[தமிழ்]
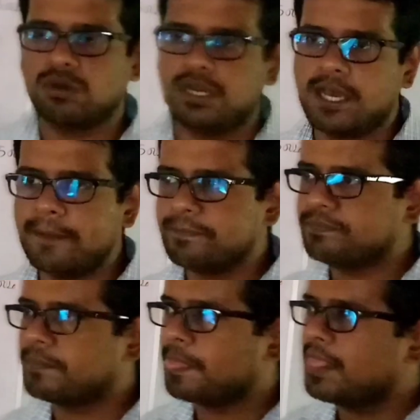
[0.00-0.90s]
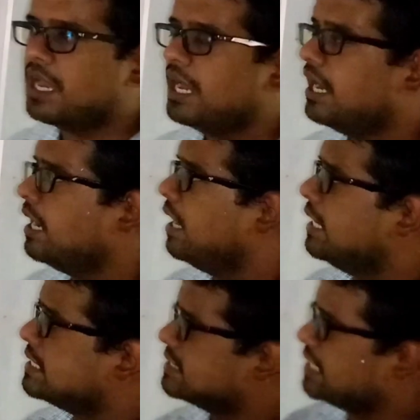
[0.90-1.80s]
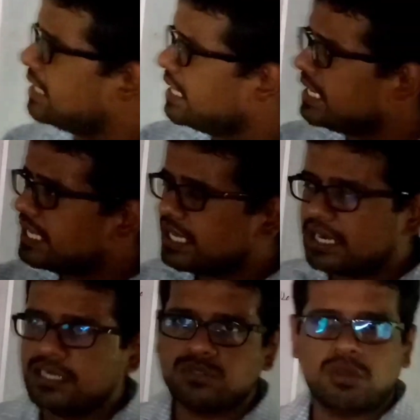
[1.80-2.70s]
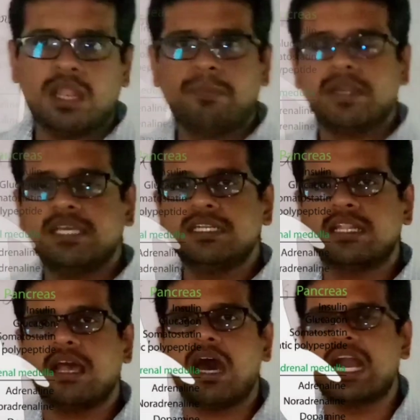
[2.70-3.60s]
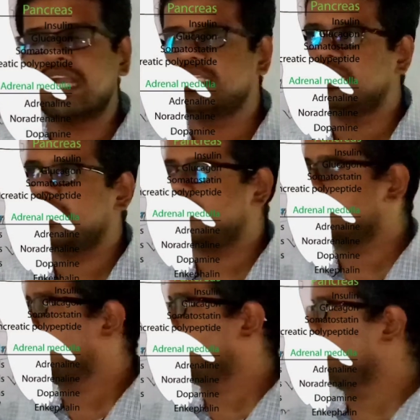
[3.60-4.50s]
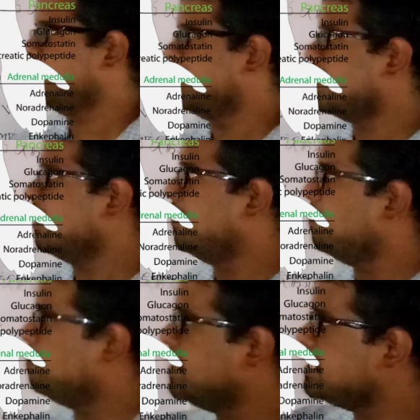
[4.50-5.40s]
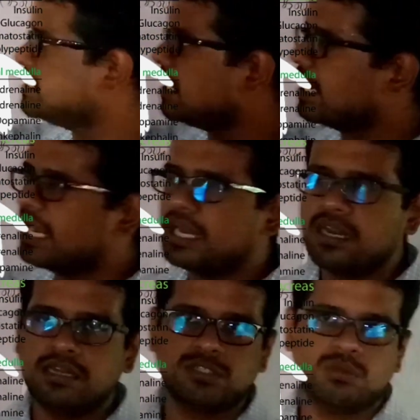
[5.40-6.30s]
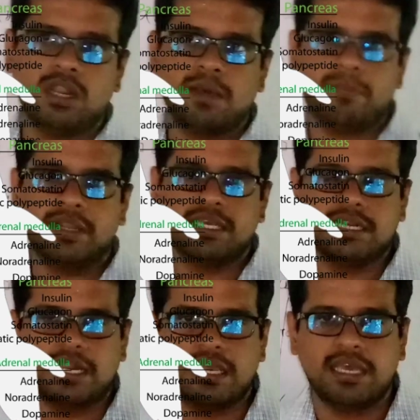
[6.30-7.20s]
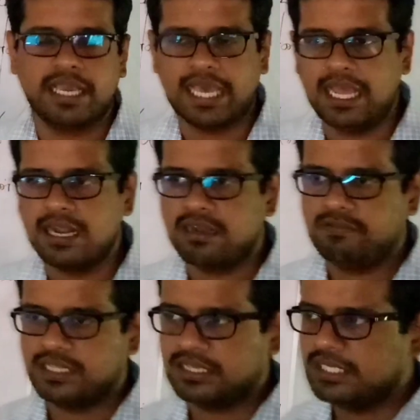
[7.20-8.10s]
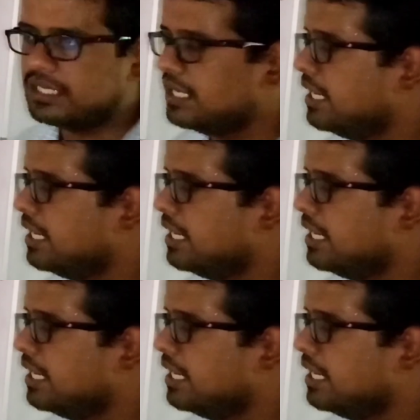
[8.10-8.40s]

சொன்னால் சதை என்று சொல்லப்படுகின்ற அங்கத்தில் இருக்கக்கூடிய பீட்டா கலங்கள் என்று சொல்லப்படுகின்ற கலங்கள் வந்து